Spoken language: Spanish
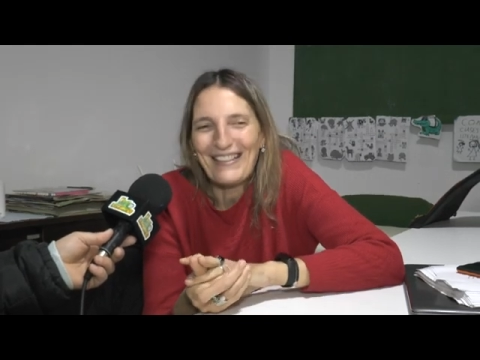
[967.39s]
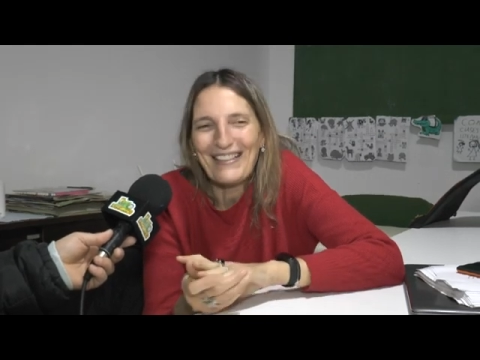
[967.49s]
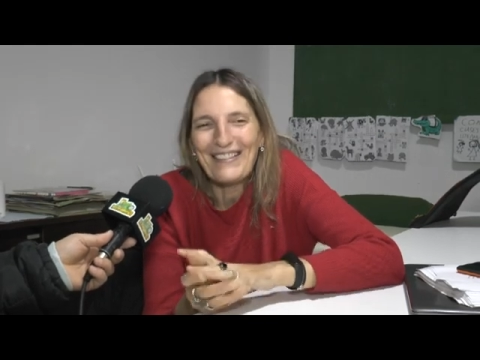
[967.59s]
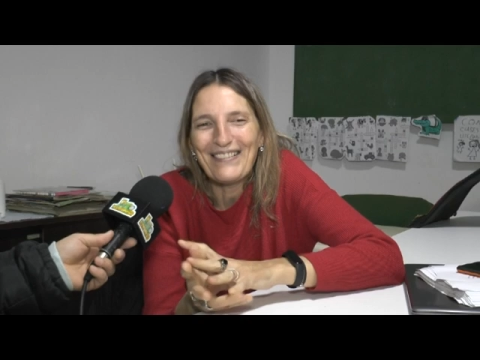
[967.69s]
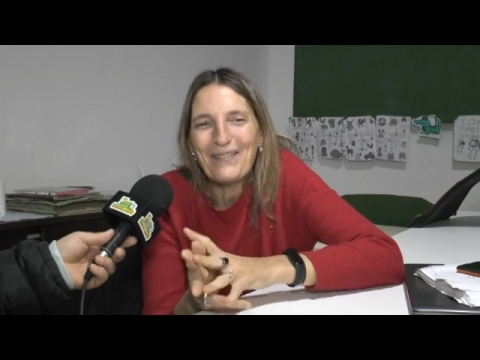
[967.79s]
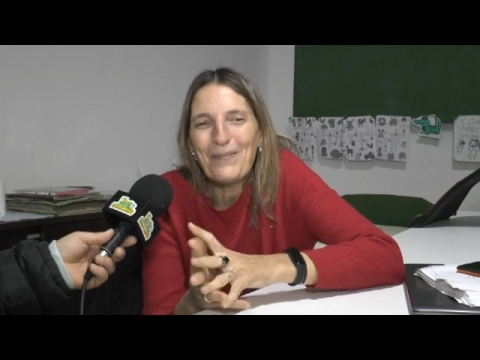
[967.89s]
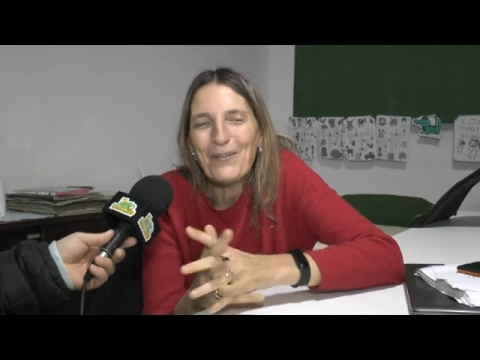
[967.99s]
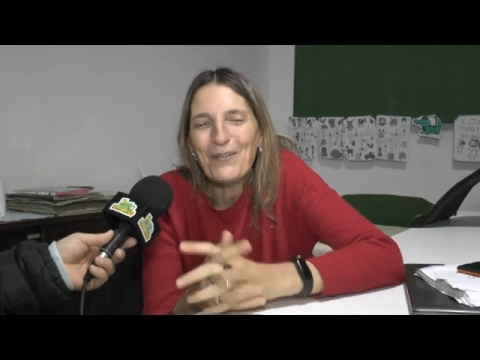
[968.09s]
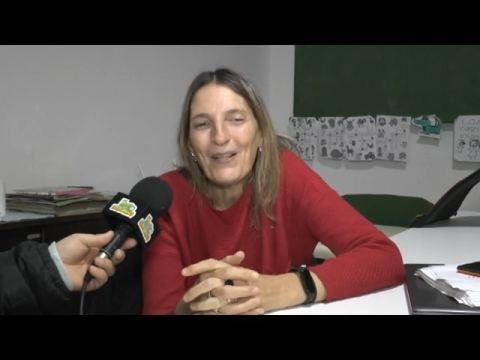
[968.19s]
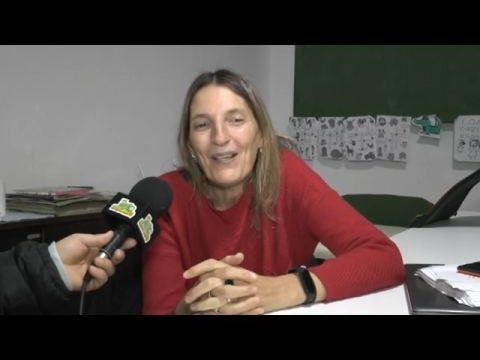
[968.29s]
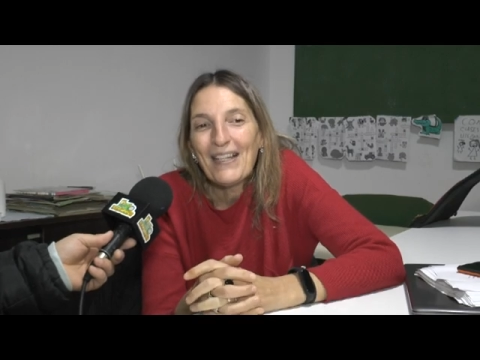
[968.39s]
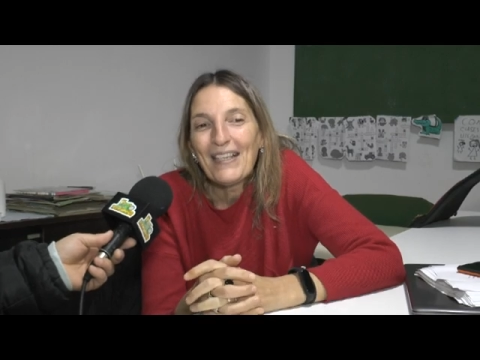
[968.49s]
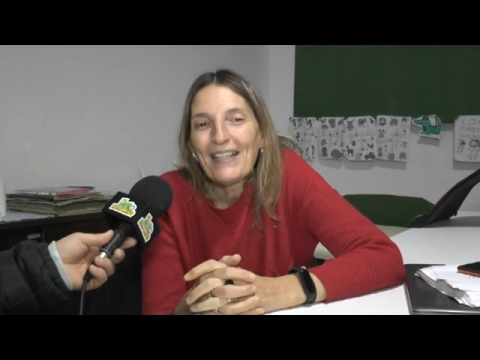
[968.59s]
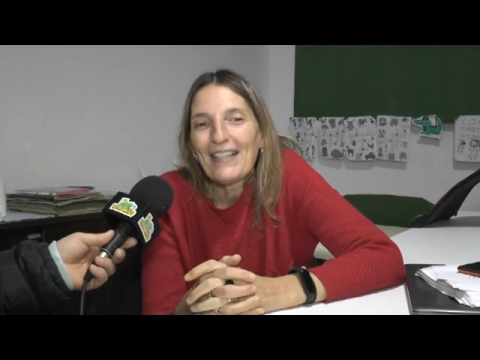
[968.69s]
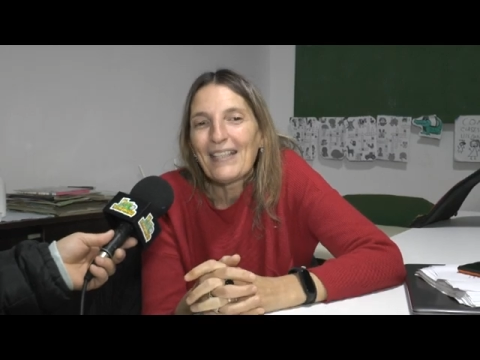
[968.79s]
decimos
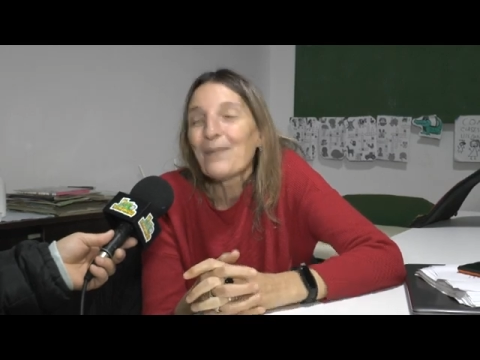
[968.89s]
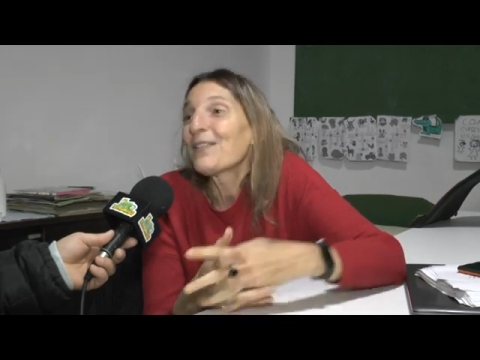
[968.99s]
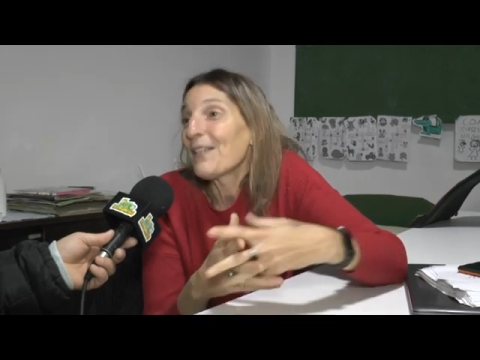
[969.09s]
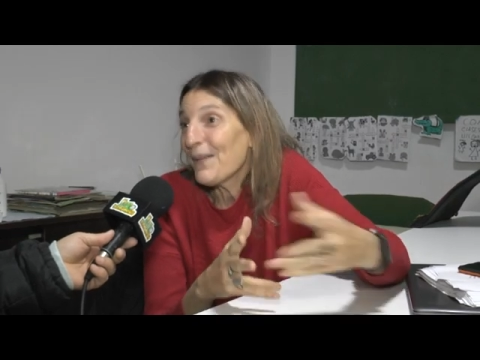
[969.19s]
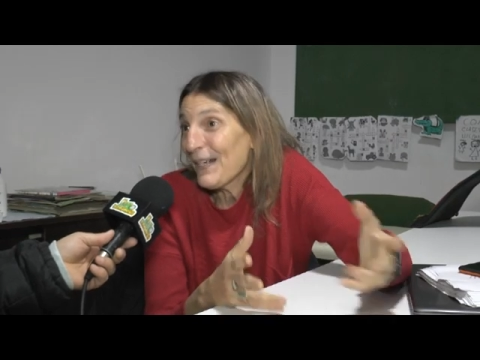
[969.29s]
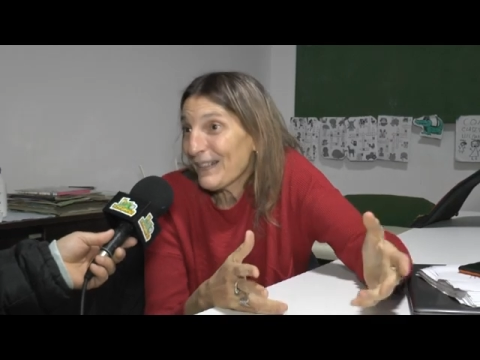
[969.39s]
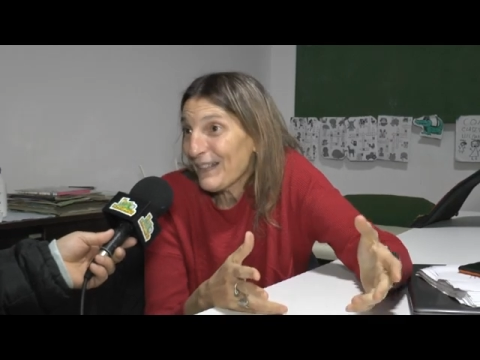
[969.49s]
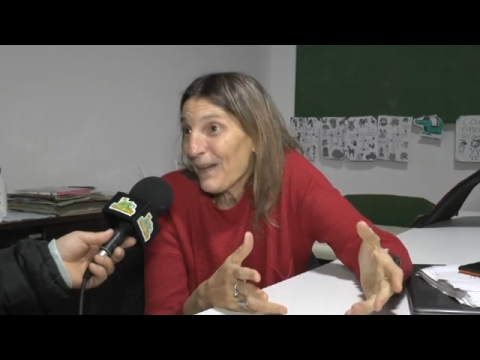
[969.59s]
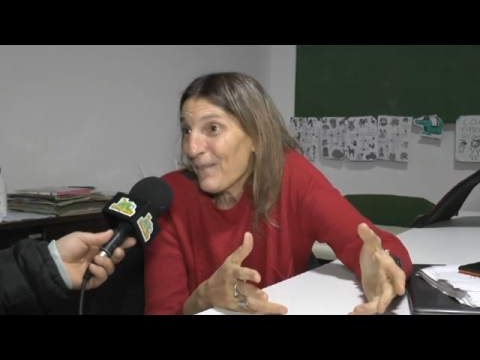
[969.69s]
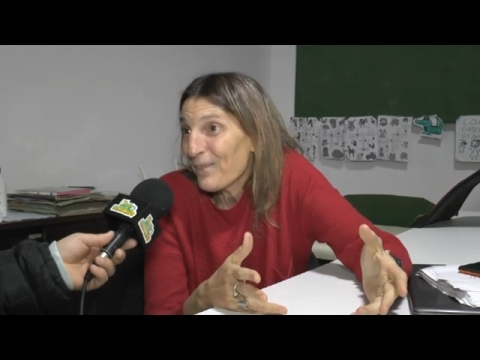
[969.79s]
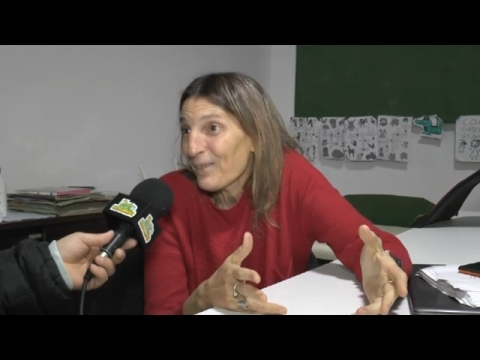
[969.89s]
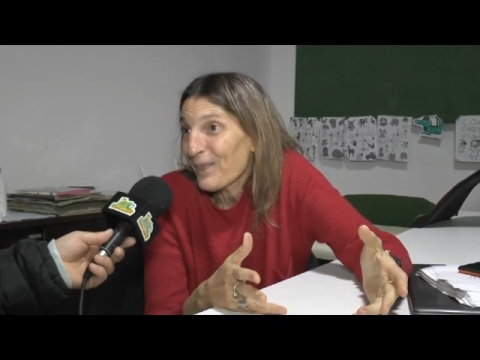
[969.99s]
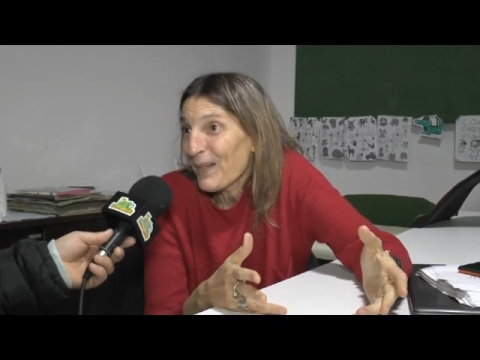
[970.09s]
y viceversa,